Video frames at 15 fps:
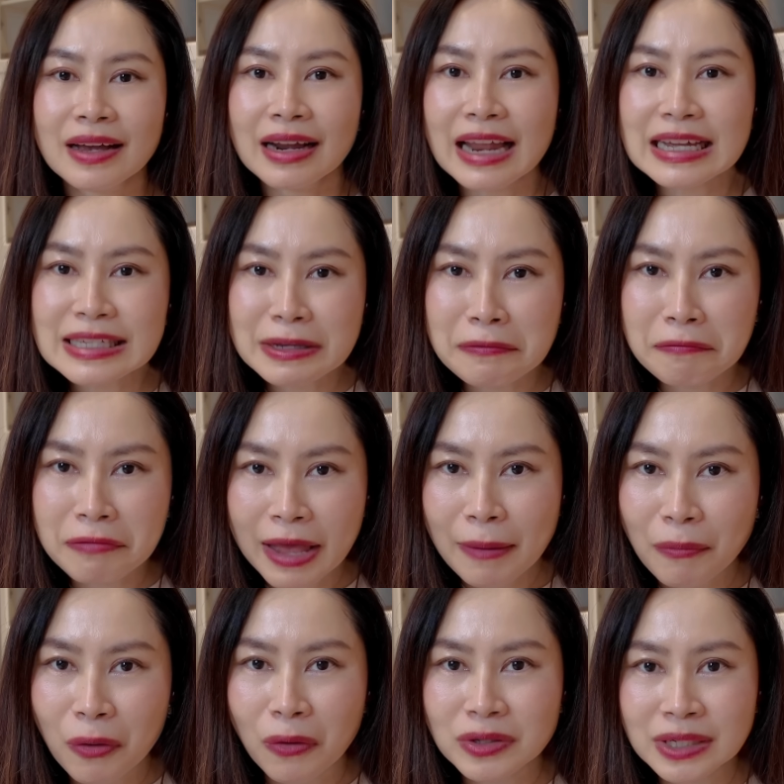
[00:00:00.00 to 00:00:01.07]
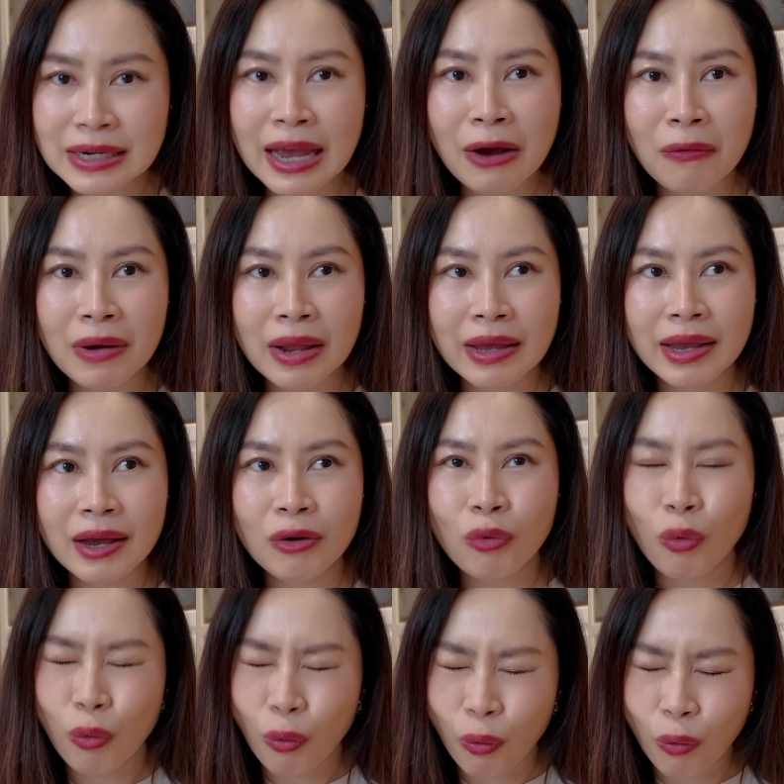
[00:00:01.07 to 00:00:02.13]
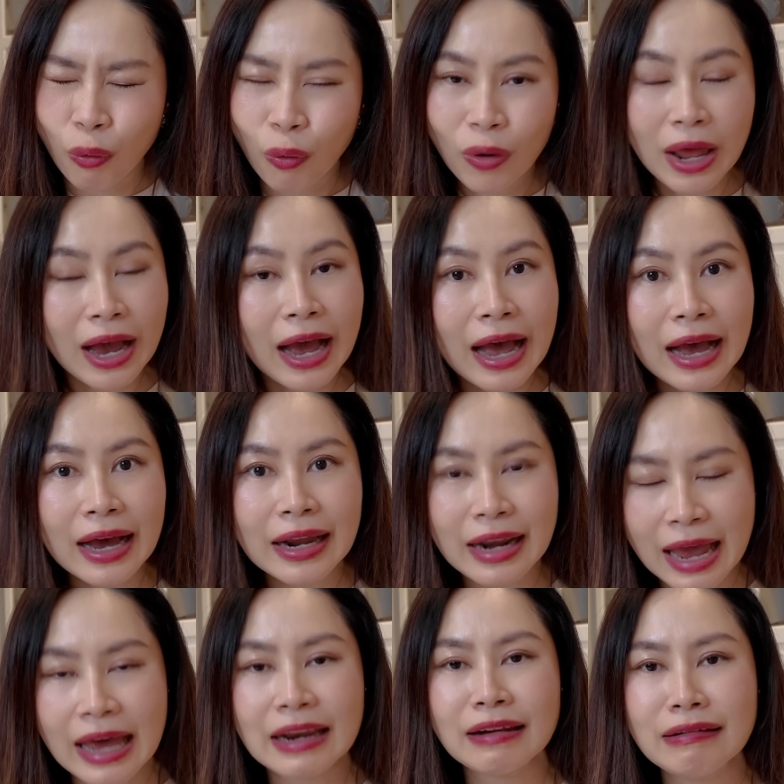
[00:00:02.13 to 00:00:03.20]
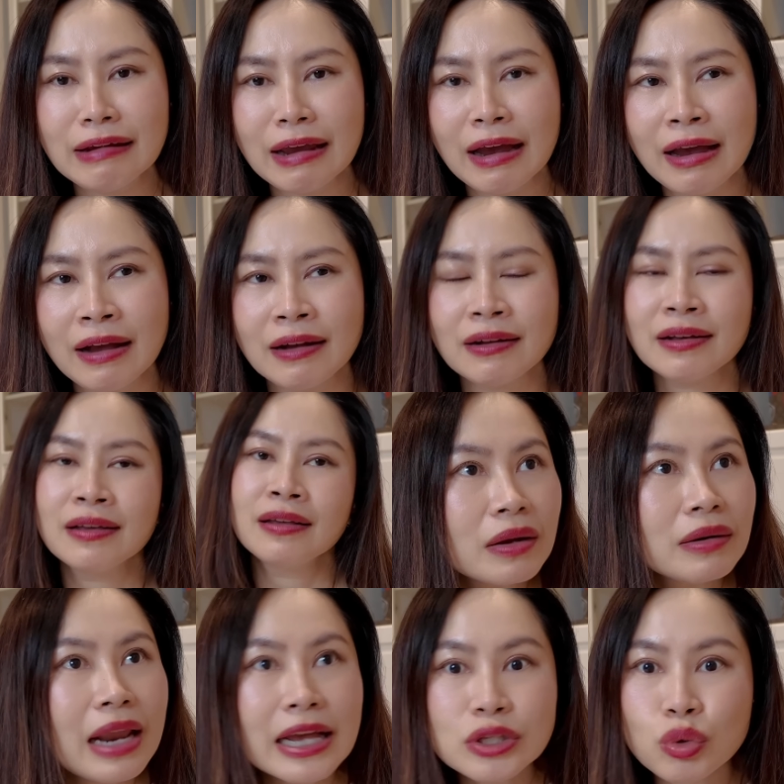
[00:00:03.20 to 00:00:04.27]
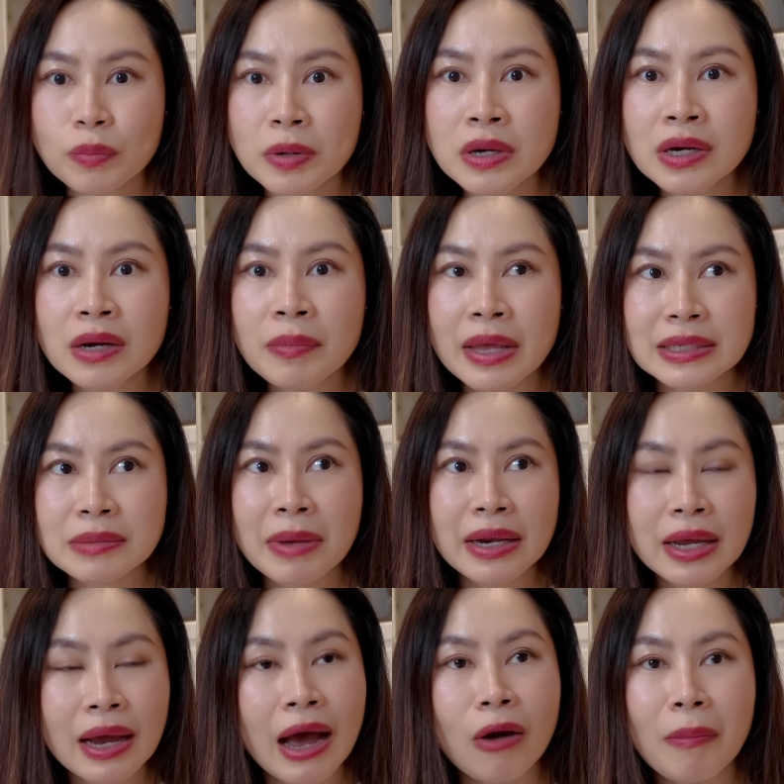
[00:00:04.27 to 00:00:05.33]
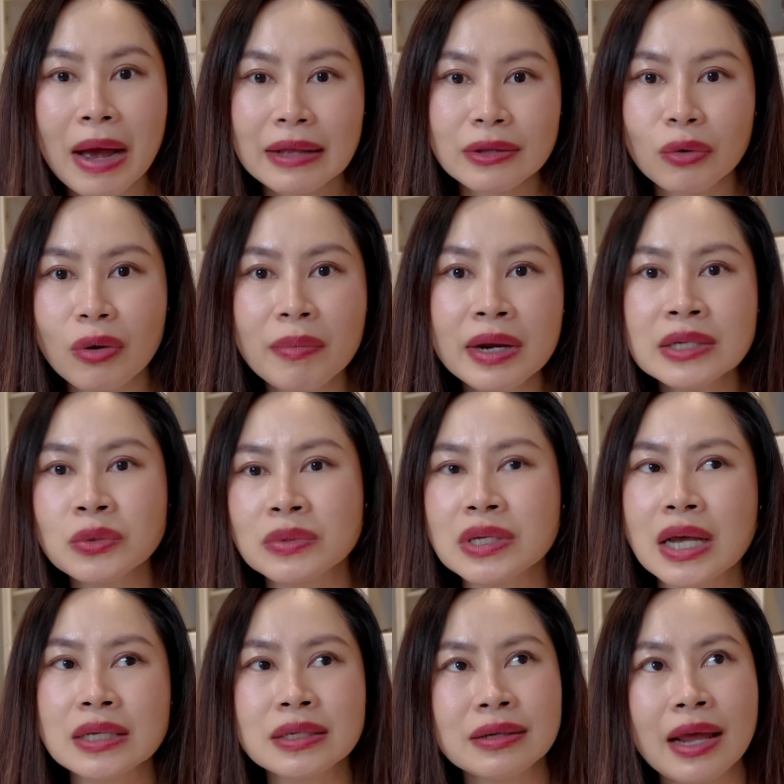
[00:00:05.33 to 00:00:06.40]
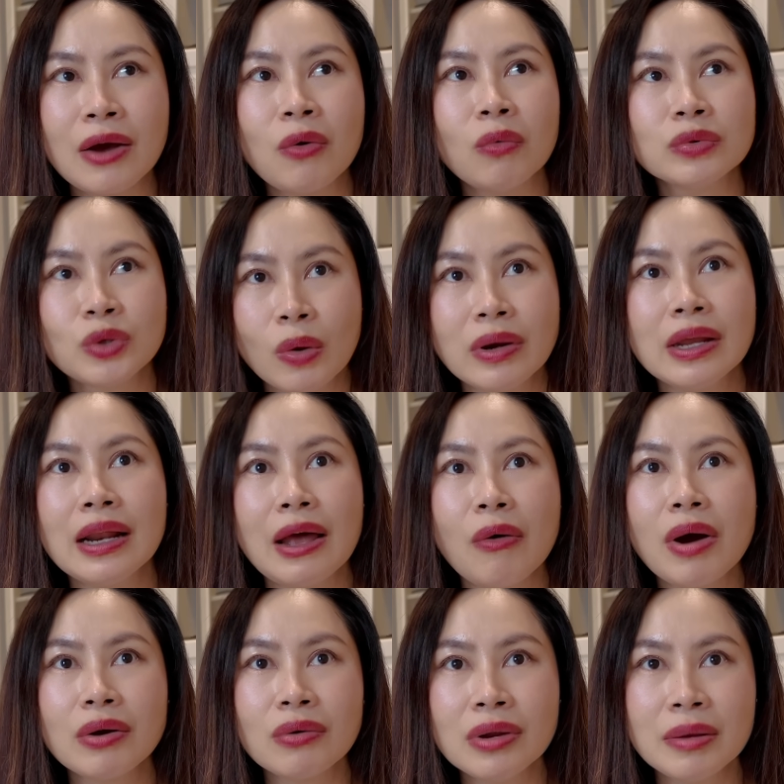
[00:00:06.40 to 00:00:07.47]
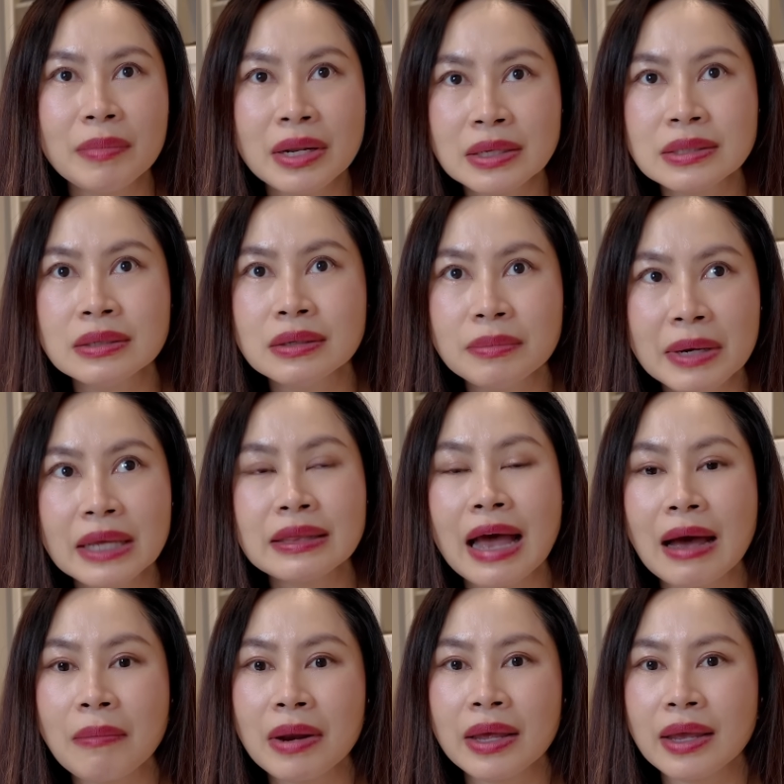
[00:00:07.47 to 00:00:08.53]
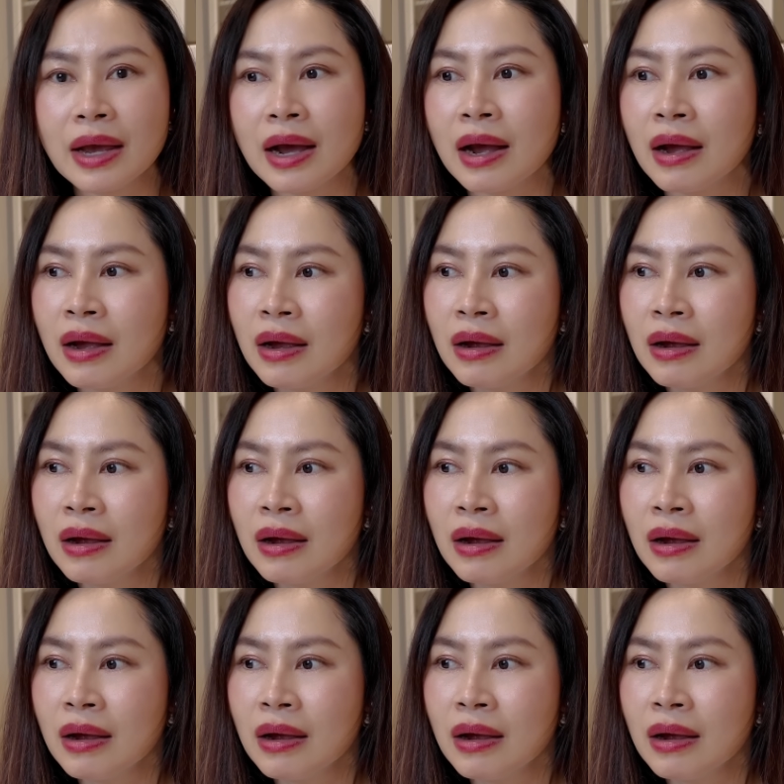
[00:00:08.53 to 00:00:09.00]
คลาสสิกแฟลกของชาแนลอะไรเงี้ยโอ้โหราคาขนาดเนี้ย ล่าสุดเพิ่งขึ้นอีกใช่ไหมได้ข่าวมา แต่ก็ไม่ได้สนใจชาแนลตอนนี้แล้วอะก็เลยไม่ได้ซื้อไม่ได้ตามอะไรเงี้ยค่ะ